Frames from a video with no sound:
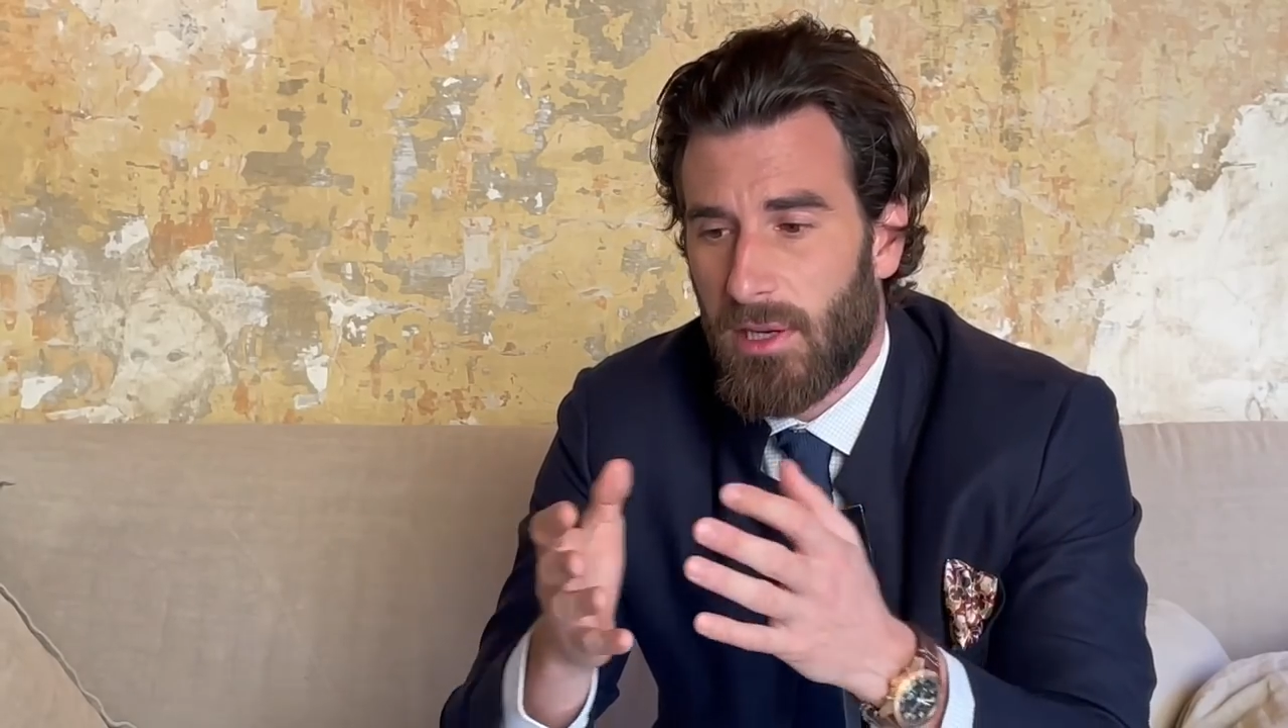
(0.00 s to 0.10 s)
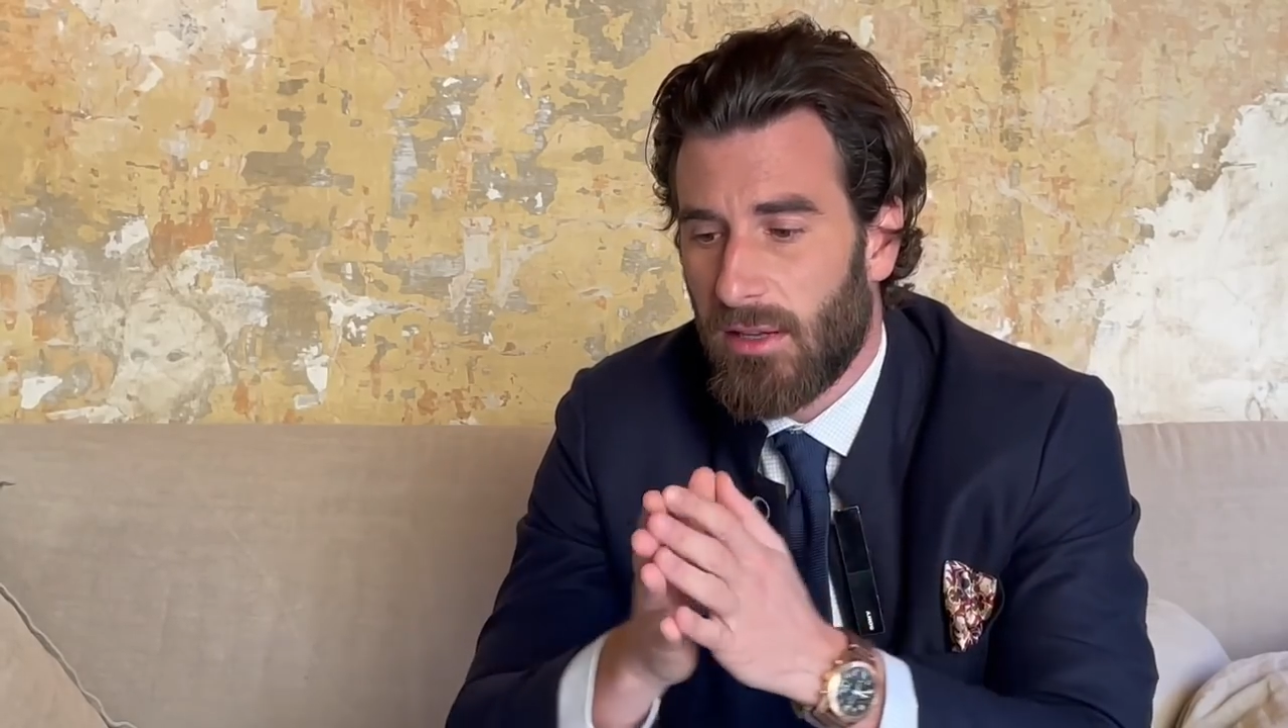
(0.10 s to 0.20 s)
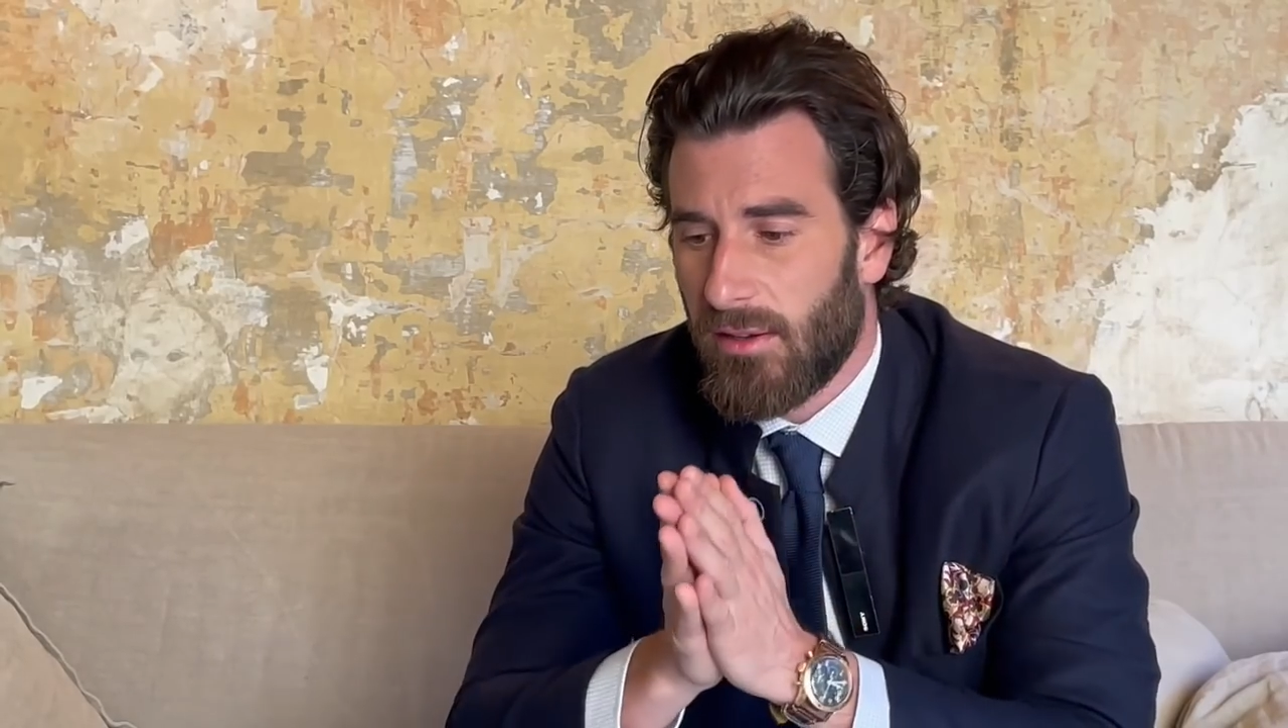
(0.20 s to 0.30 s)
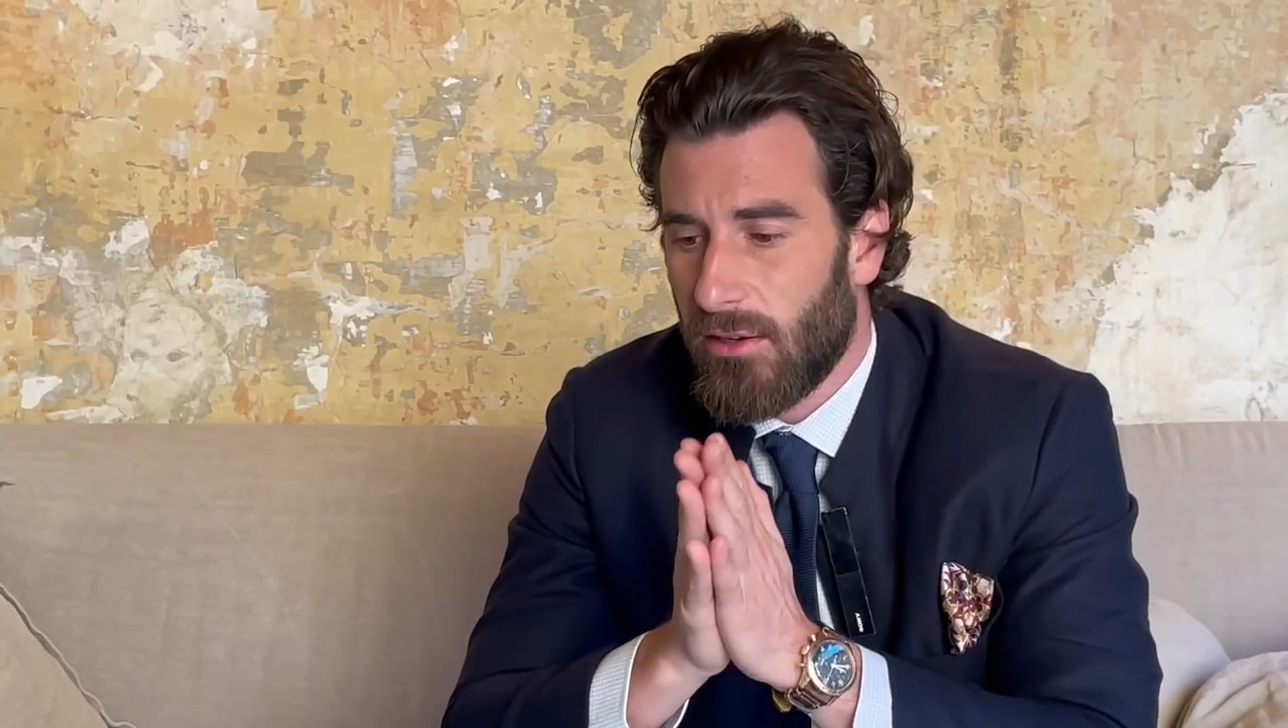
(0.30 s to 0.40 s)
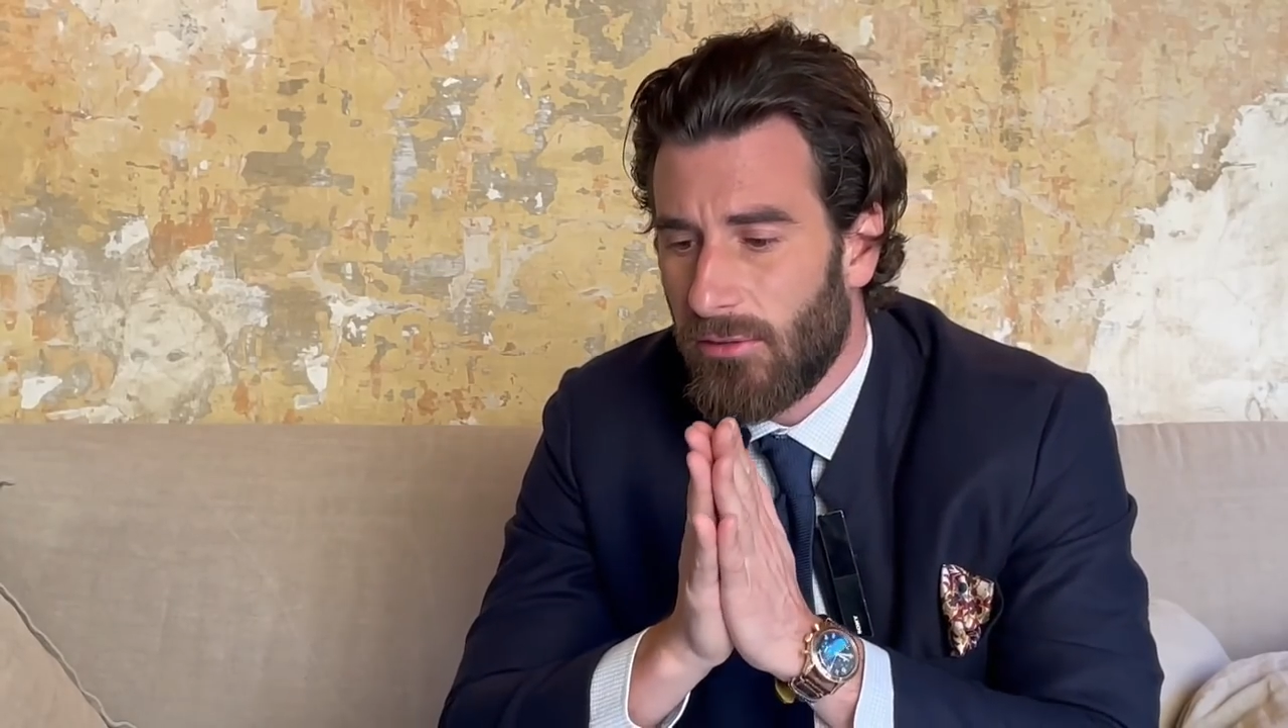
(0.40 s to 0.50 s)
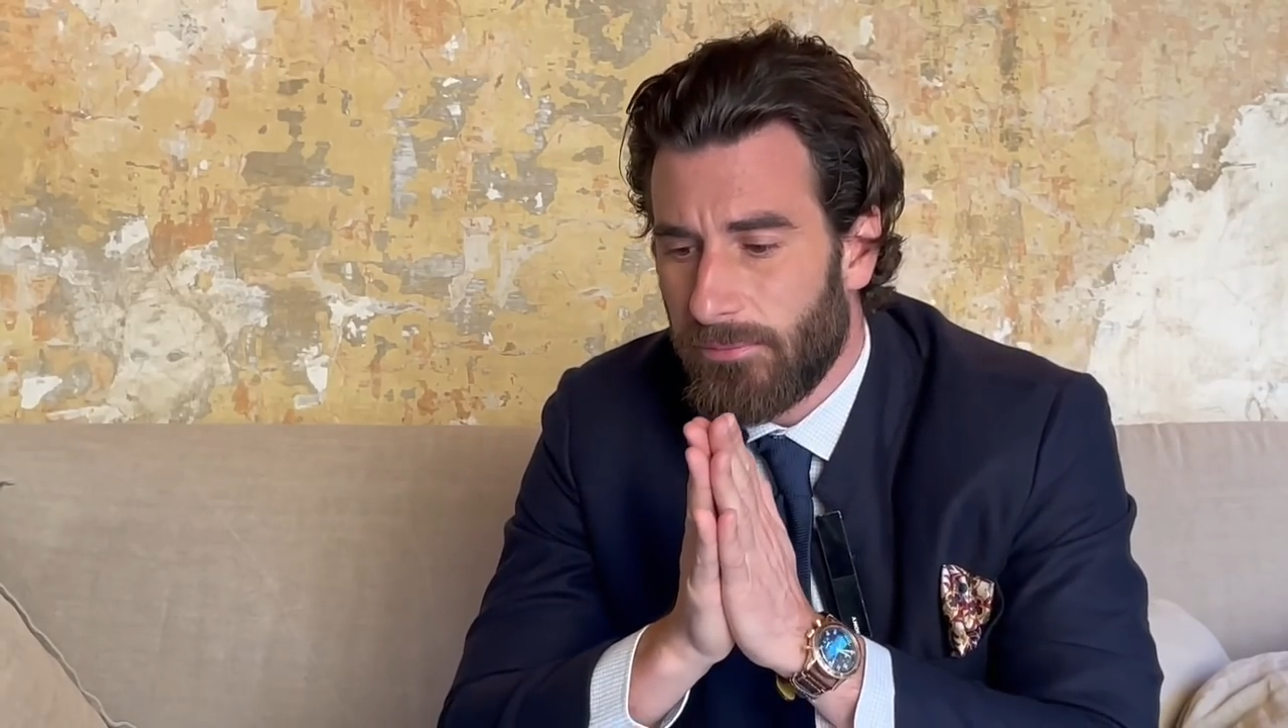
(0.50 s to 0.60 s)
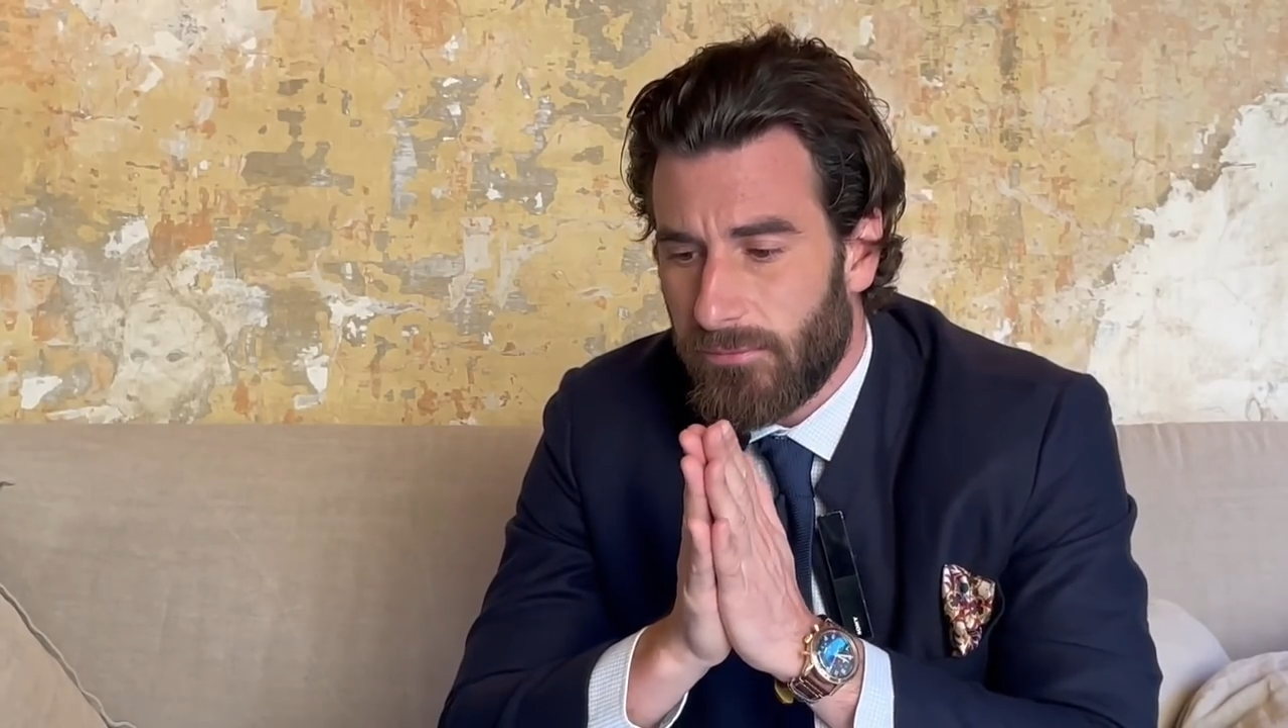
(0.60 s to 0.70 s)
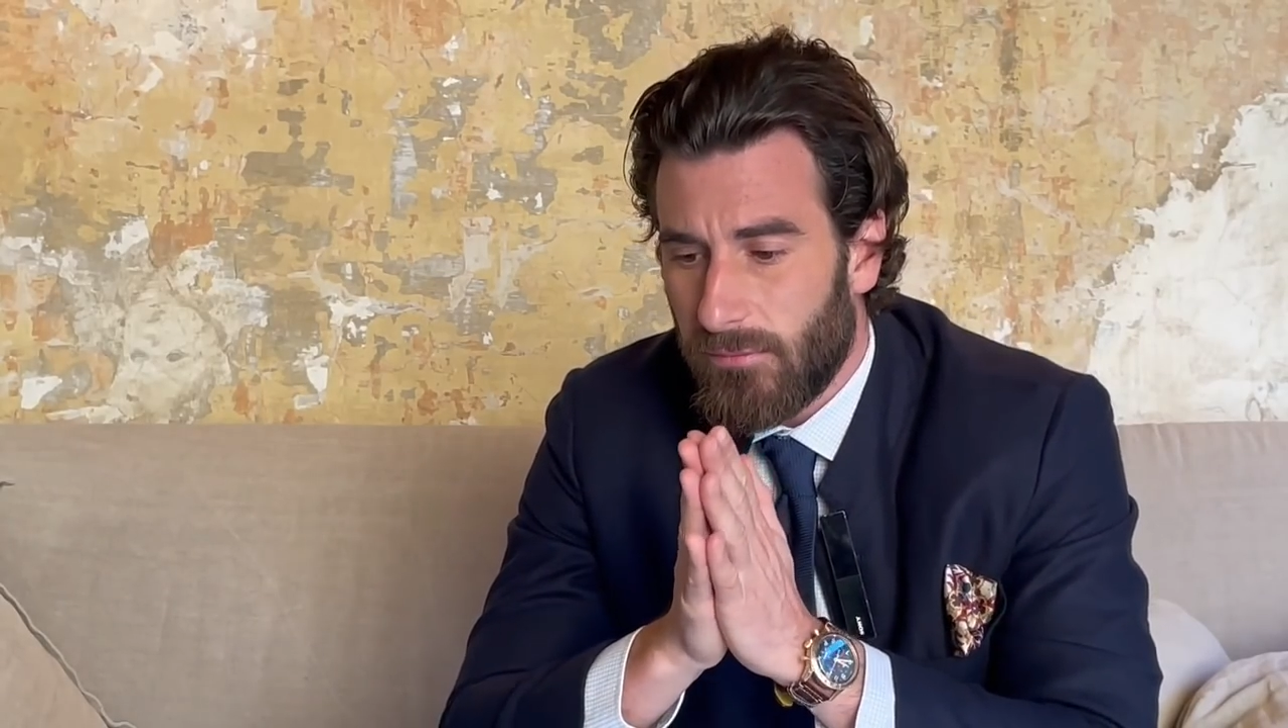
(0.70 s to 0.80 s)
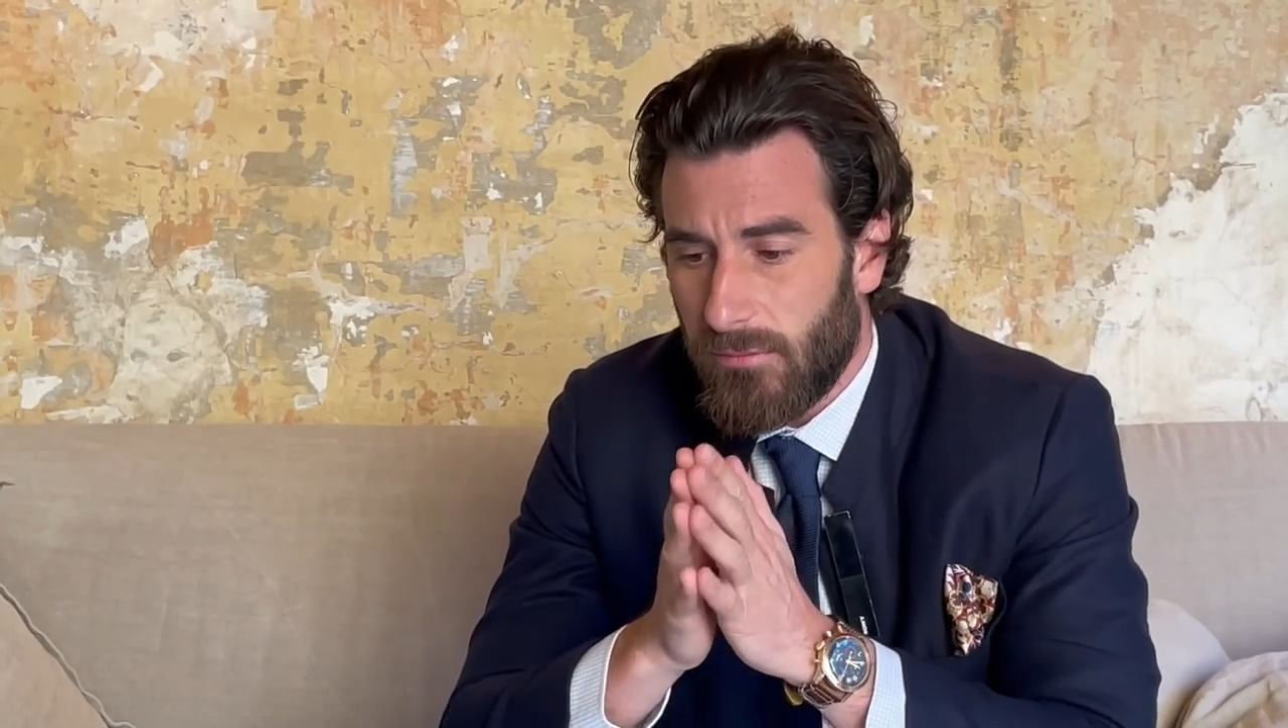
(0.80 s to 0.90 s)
000 adhérents,